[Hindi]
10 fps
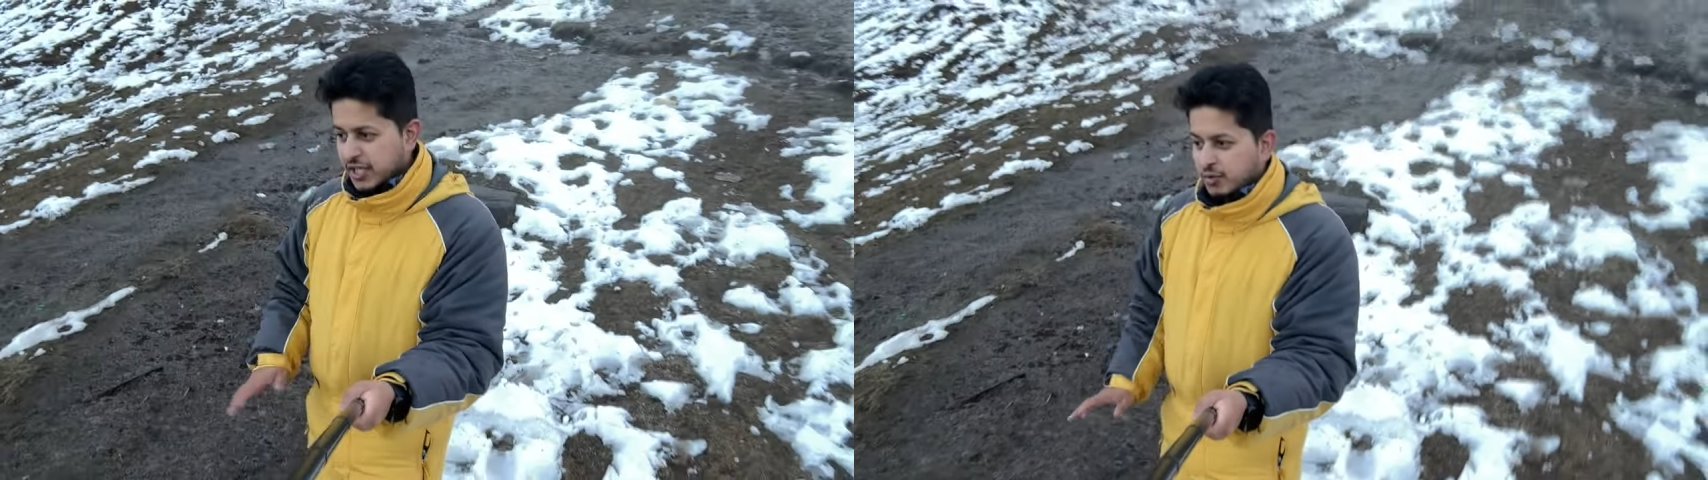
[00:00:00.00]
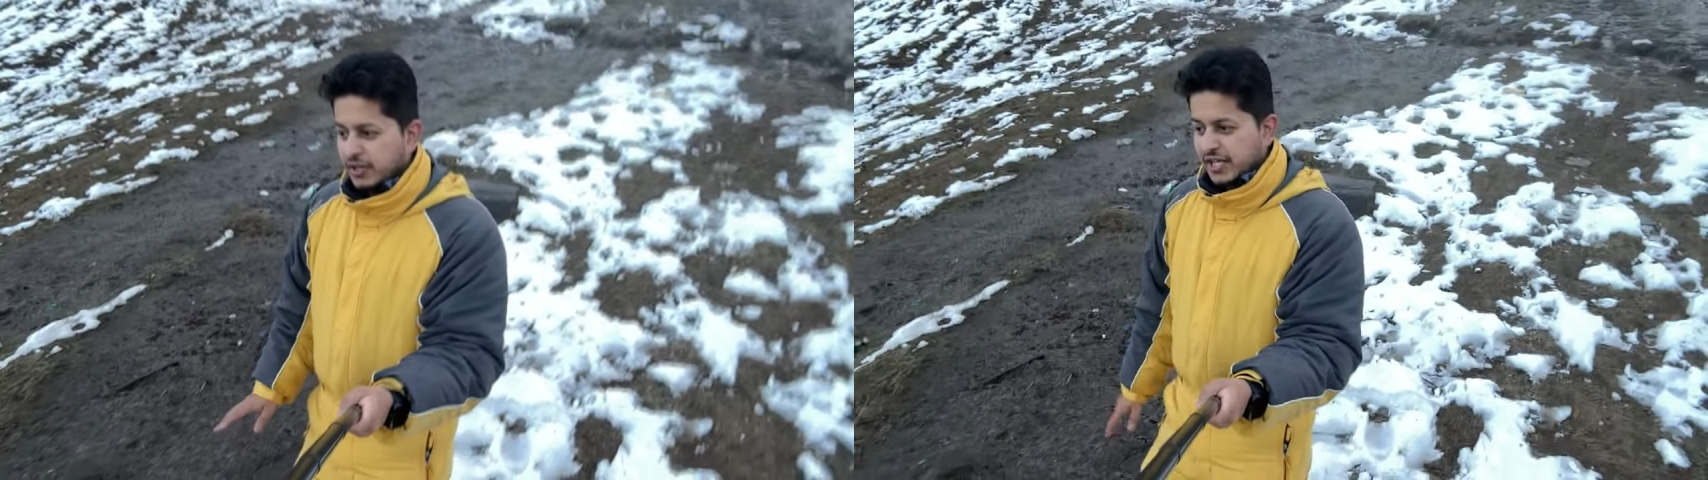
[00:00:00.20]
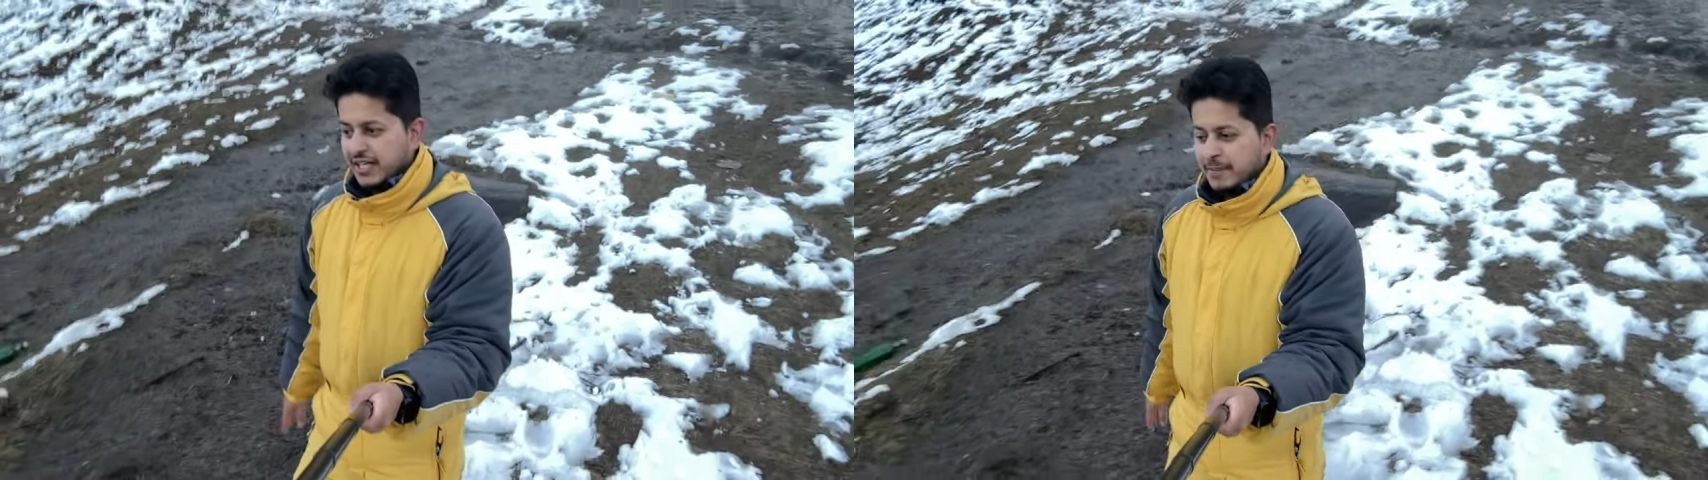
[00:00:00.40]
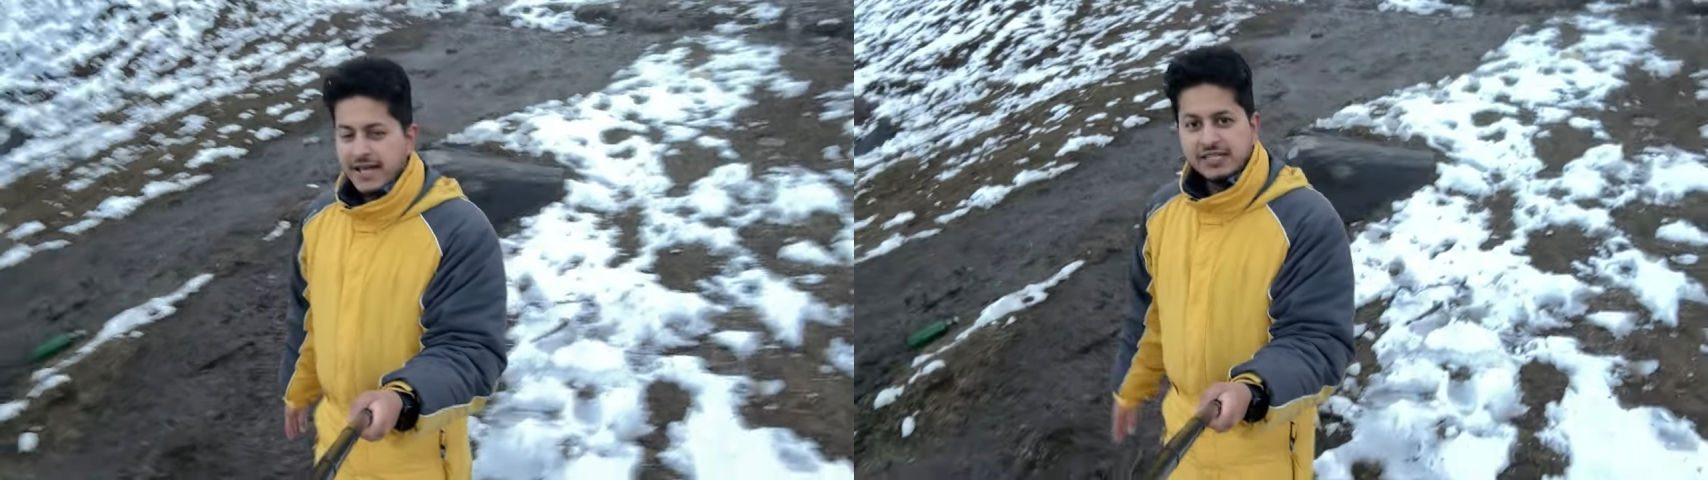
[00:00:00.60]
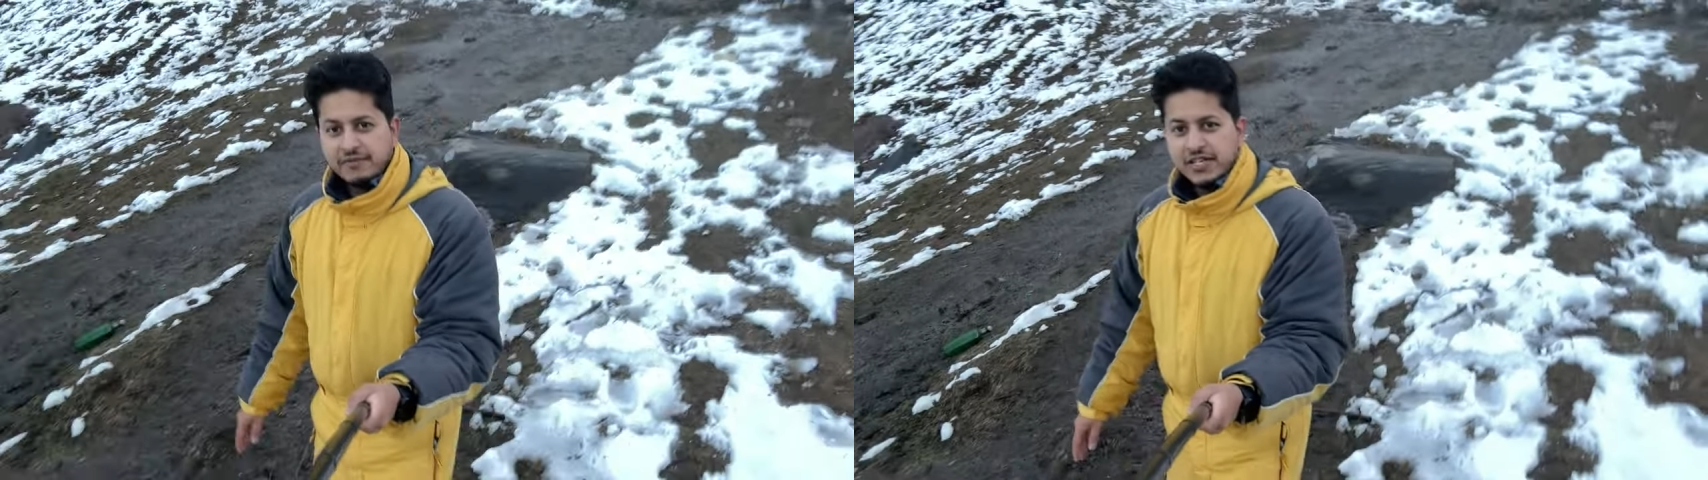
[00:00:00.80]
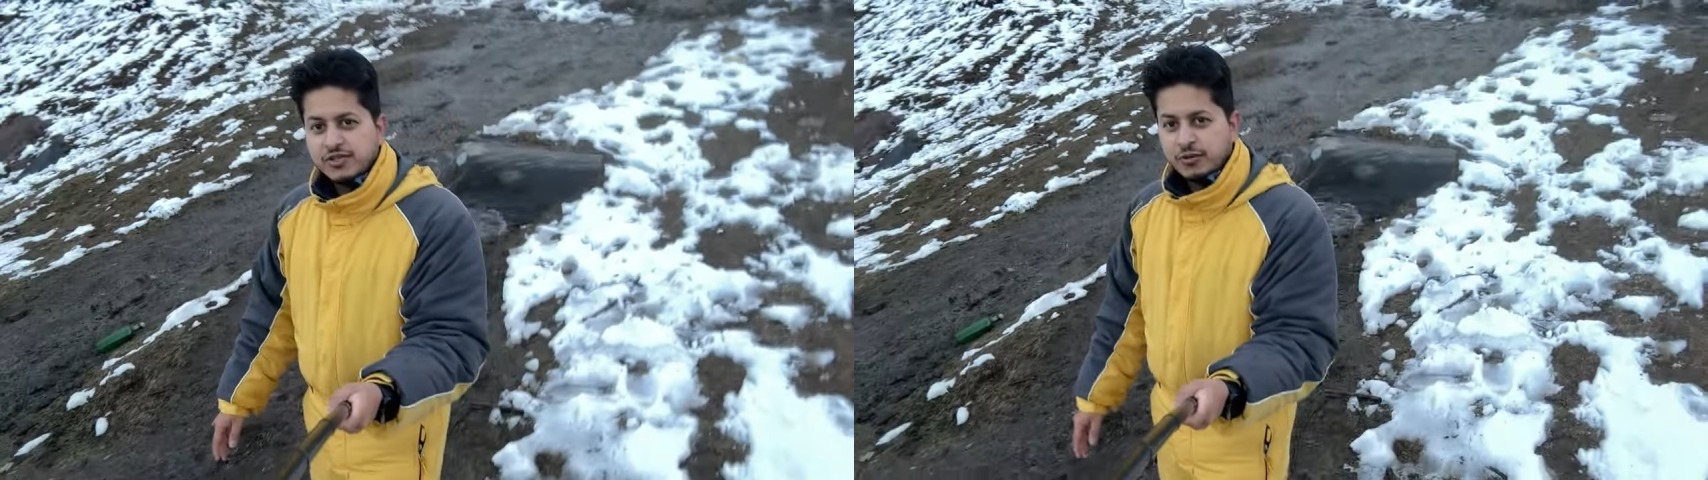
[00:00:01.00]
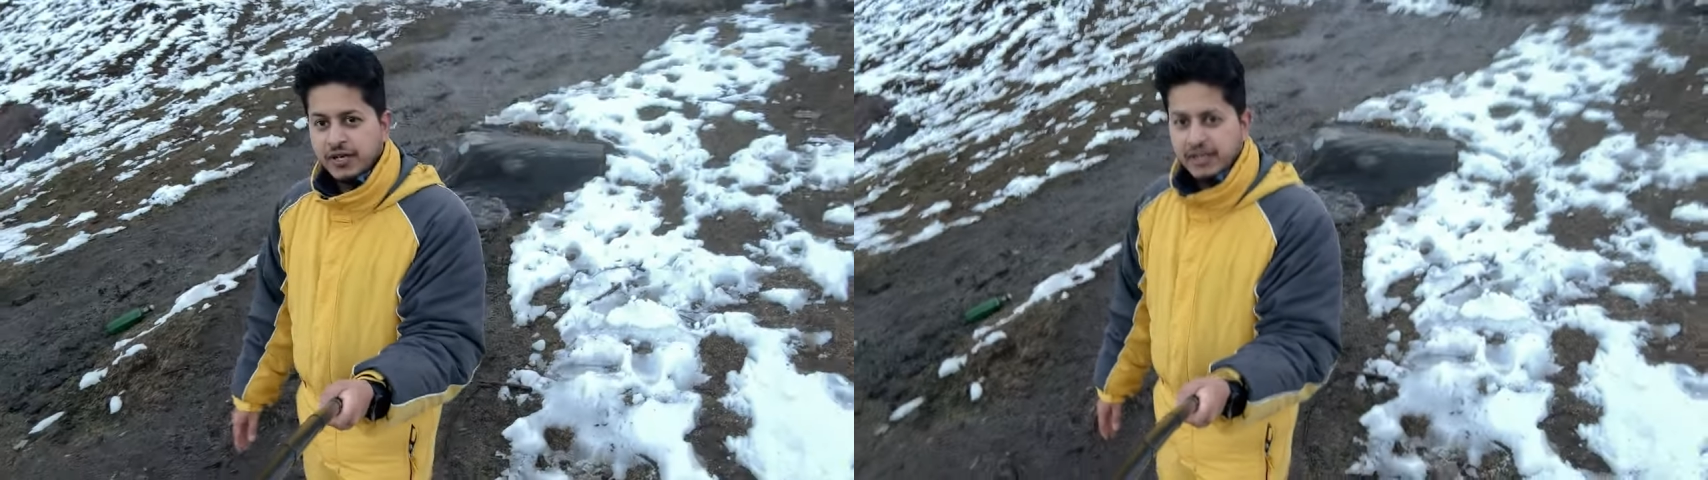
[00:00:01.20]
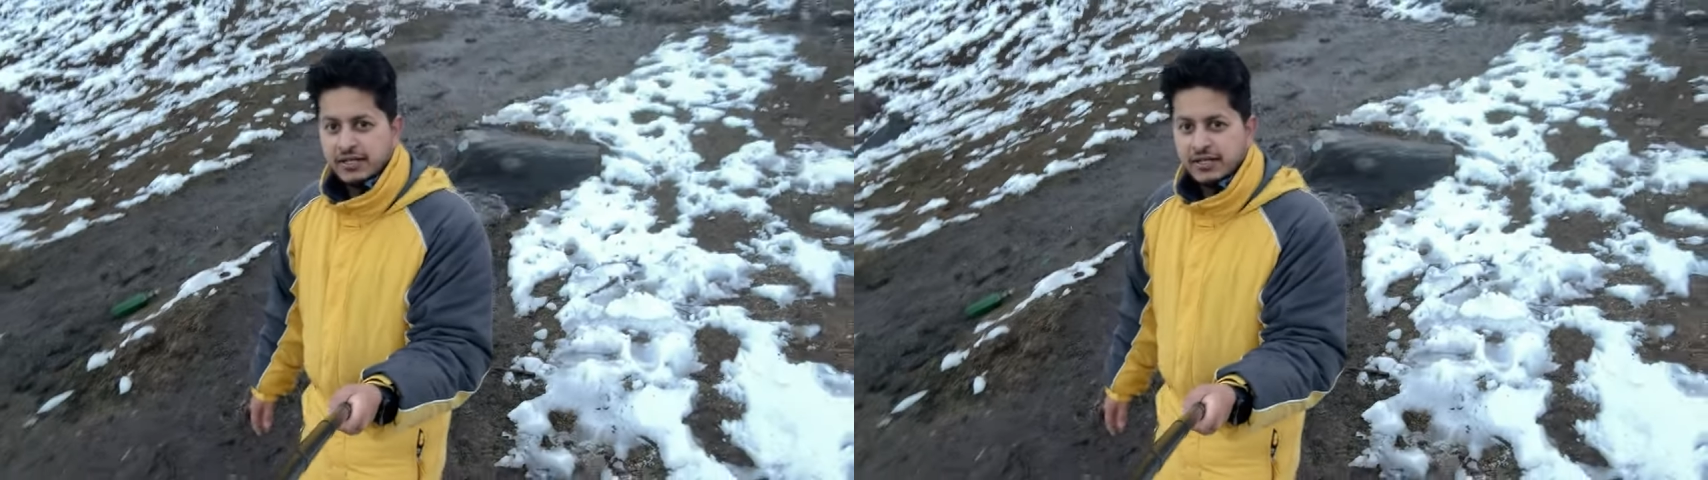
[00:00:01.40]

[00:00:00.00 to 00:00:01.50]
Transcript: क्यों खरीद ली पैसे वेस्ट हो गए